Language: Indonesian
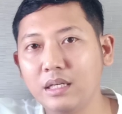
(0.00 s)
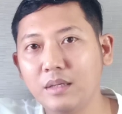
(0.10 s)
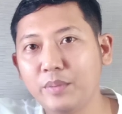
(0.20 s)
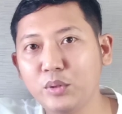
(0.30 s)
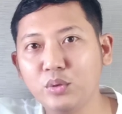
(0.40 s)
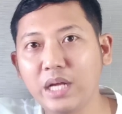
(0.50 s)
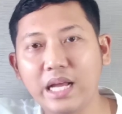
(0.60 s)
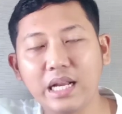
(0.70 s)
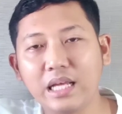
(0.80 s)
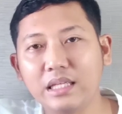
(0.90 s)
uh,
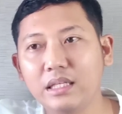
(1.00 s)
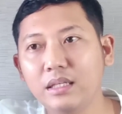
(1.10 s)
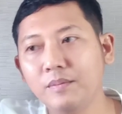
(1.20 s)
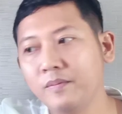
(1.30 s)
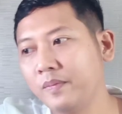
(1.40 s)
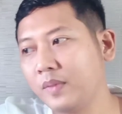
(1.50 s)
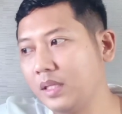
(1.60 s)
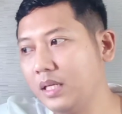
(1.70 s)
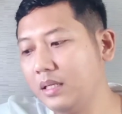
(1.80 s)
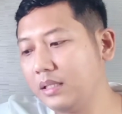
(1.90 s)
penundaan lagi
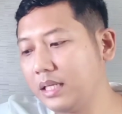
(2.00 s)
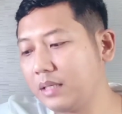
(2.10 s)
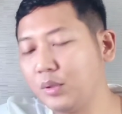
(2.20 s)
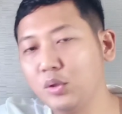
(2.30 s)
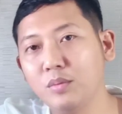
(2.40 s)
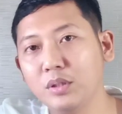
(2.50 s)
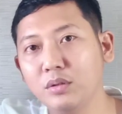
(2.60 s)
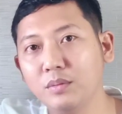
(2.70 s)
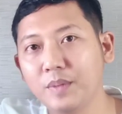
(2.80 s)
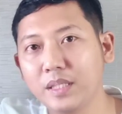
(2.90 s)
jadi cek
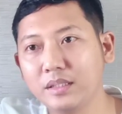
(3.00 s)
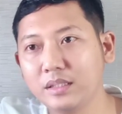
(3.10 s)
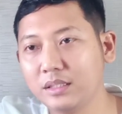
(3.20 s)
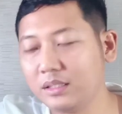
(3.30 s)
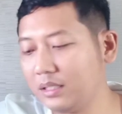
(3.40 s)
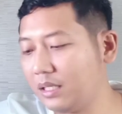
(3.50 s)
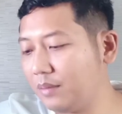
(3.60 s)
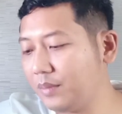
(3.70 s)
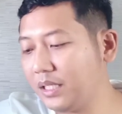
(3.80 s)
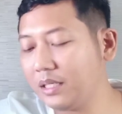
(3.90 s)
betul-betul pas
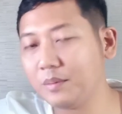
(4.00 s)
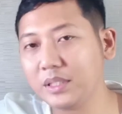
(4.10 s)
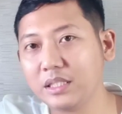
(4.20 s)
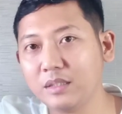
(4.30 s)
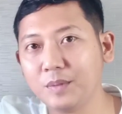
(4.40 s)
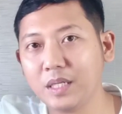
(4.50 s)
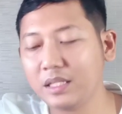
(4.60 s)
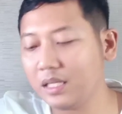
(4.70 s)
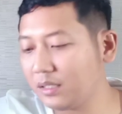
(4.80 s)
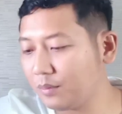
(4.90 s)
uh, menerima
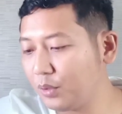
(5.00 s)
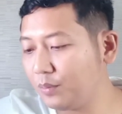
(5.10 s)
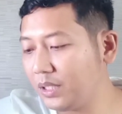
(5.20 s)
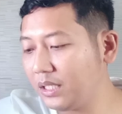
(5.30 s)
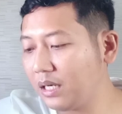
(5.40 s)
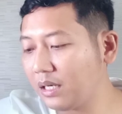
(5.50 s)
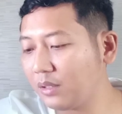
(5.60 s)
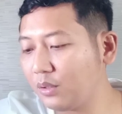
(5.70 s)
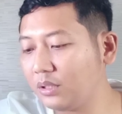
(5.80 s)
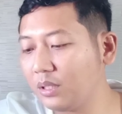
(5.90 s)
sertifikatnya sebelum
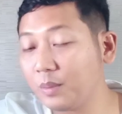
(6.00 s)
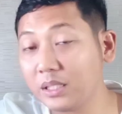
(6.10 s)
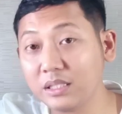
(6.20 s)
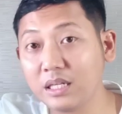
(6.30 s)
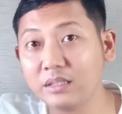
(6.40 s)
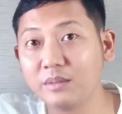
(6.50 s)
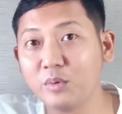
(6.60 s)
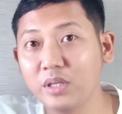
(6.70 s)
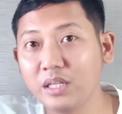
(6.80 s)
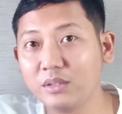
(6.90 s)
meninggalkan konter pastikan
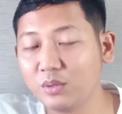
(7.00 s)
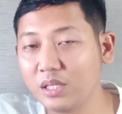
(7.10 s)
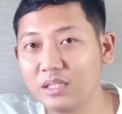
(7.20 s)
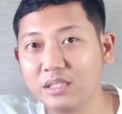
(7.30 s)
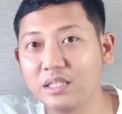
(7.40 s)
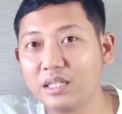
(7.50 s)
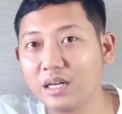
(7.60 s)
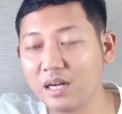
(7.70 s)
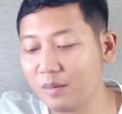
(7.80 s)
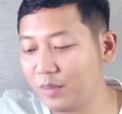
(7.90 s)
semuanya sudah
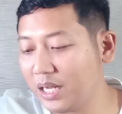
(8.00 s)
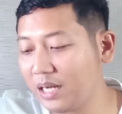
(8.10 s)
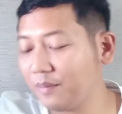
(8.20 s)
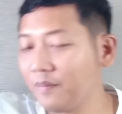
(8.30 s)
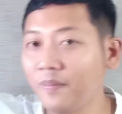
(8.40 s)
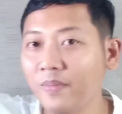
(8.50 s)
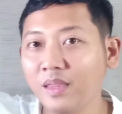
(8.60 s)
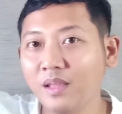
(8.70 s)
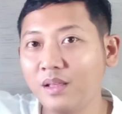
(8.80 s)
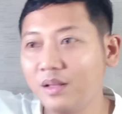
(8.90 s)
tercetak dengan benar
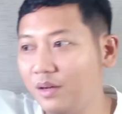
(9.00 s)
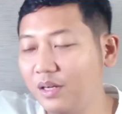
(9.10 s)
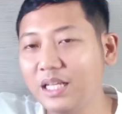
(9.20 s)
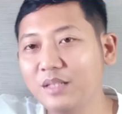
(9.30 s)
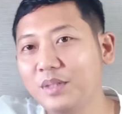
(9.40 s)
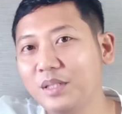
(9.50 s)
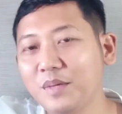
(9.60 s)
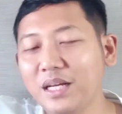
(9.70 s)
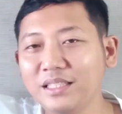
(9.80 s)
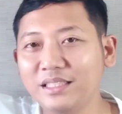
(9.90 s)
oke
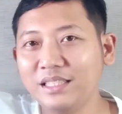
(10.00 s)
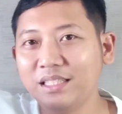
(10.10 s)
teman-teman